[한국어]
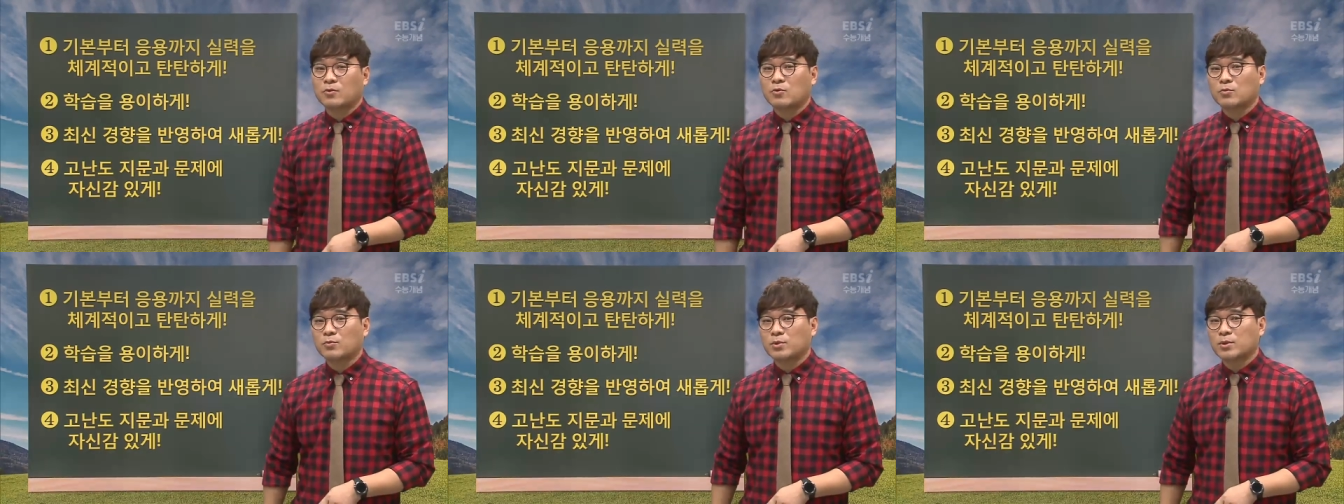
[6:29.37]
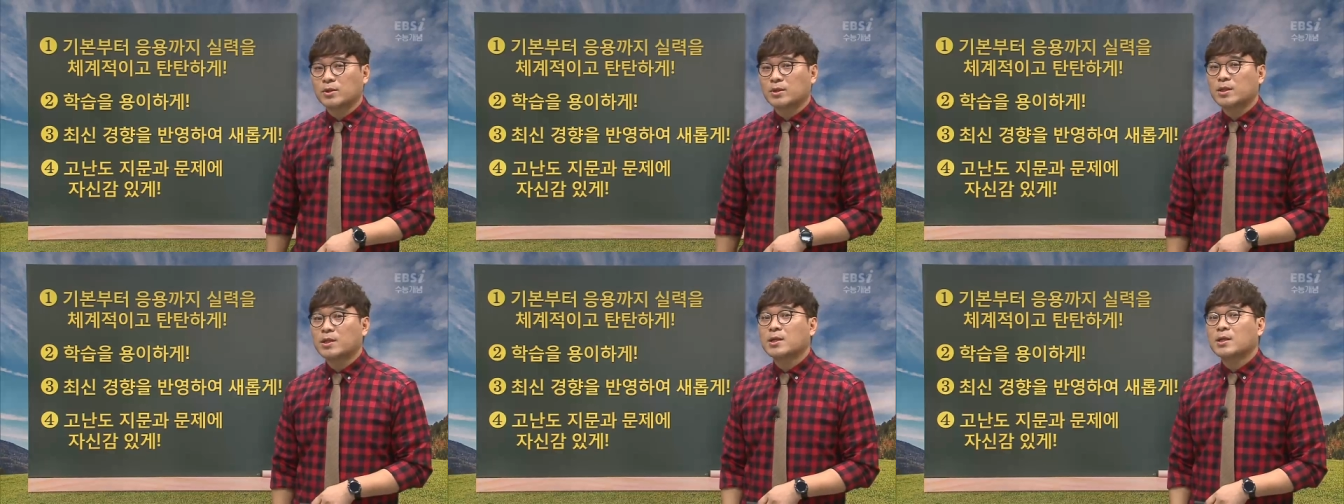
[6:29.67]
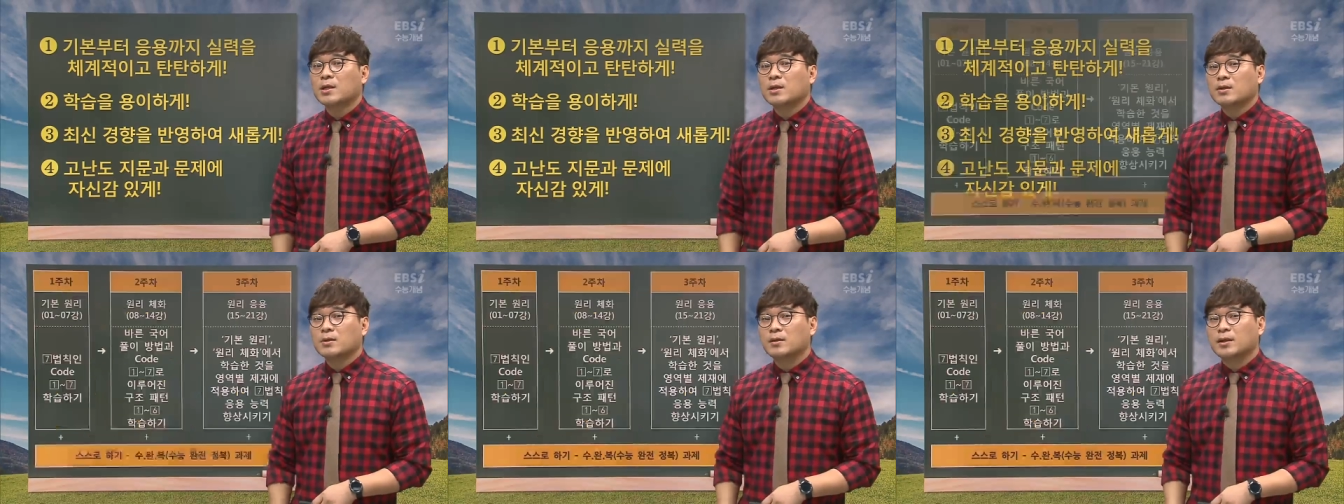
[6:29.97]
공부를
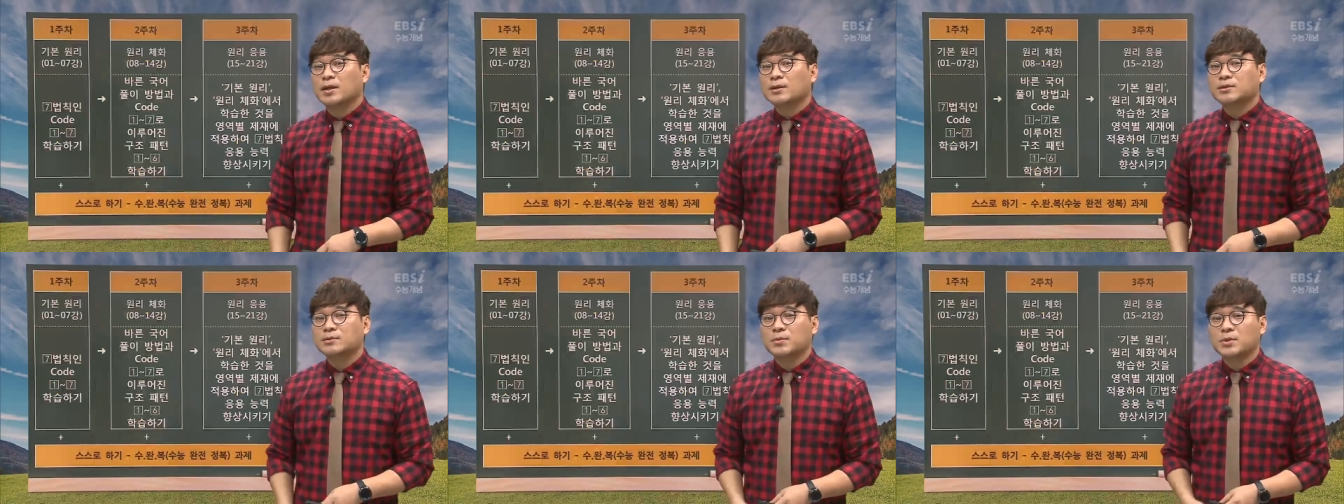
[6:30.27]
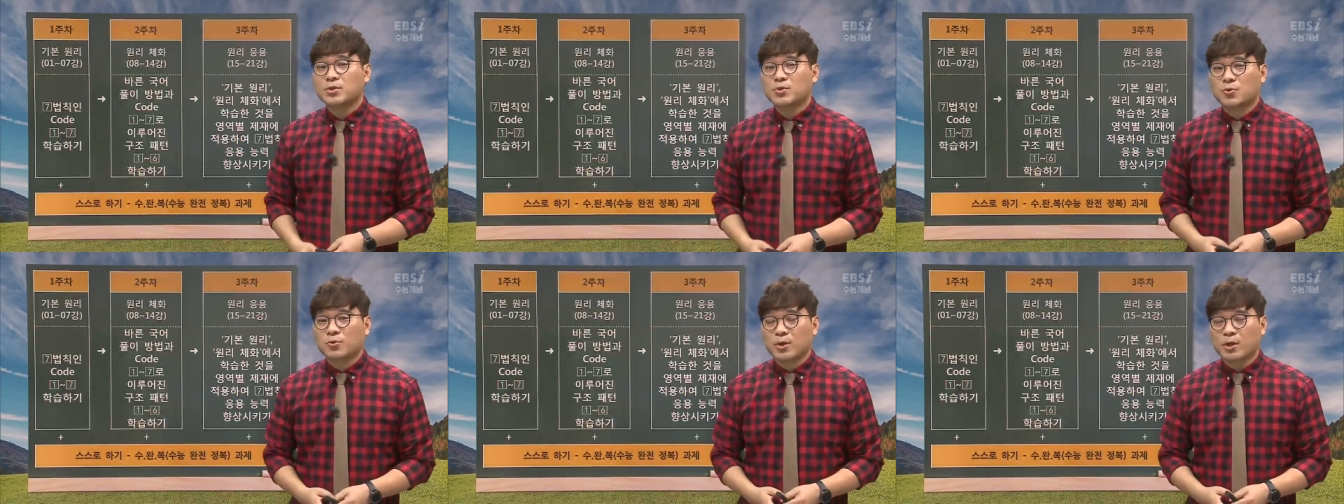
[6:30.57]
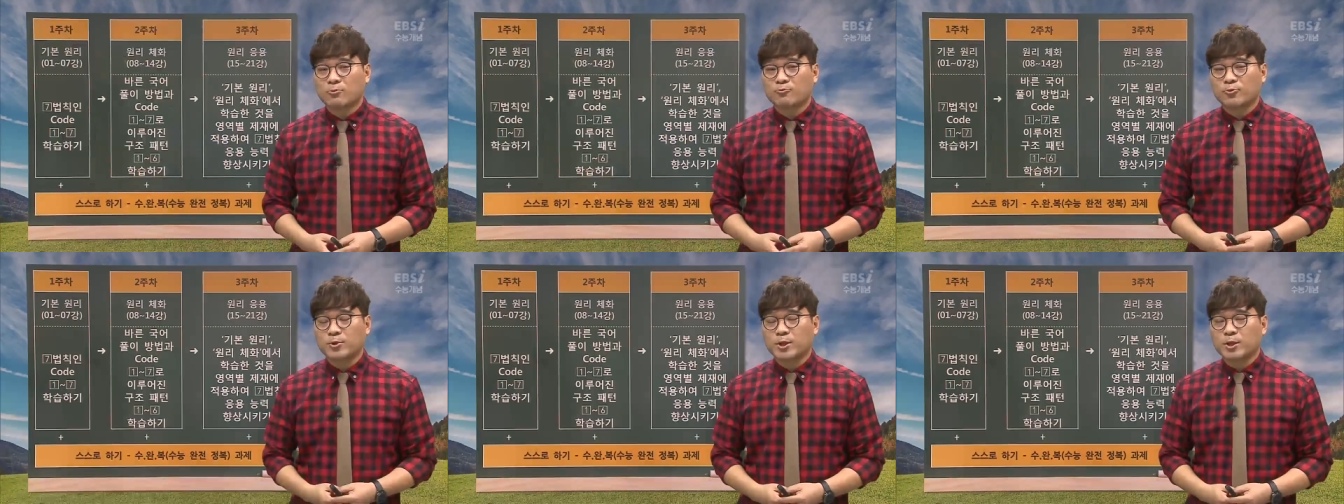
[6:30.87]
어, 했으면
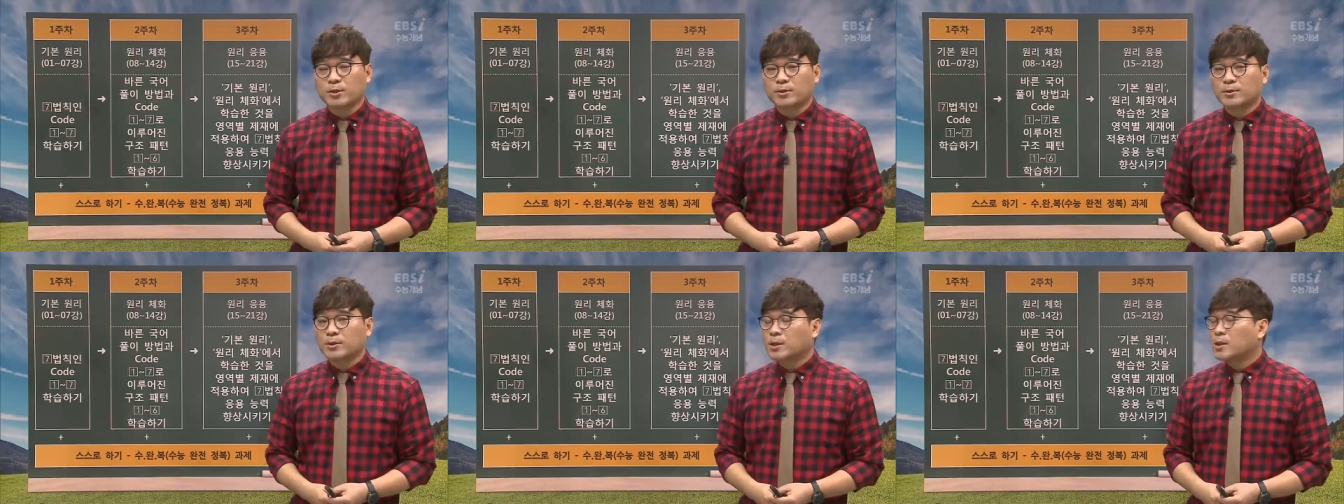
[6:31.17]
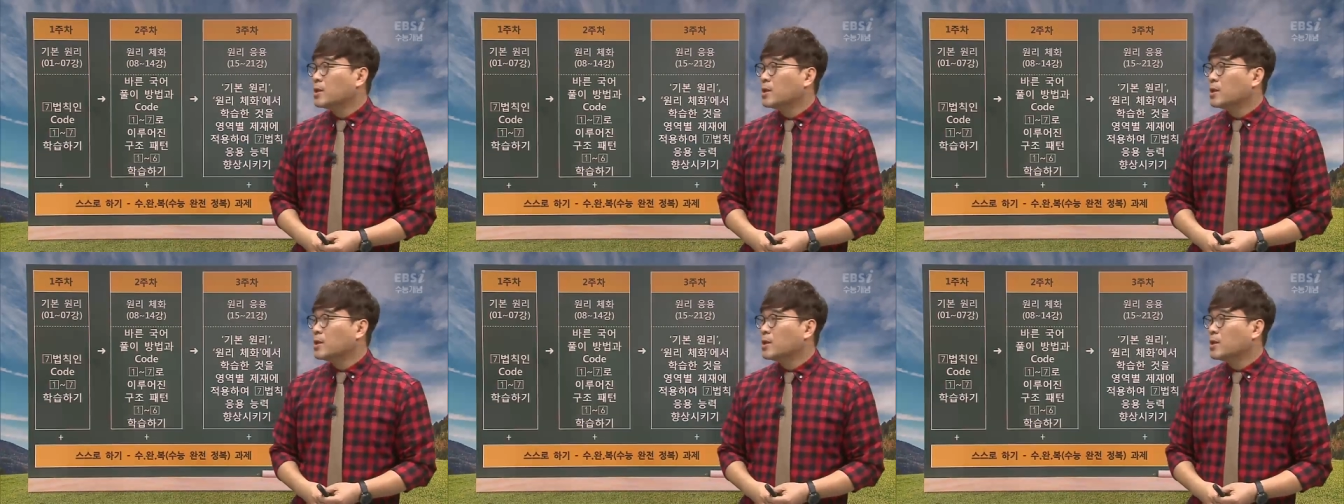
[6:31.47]
좋겠고요.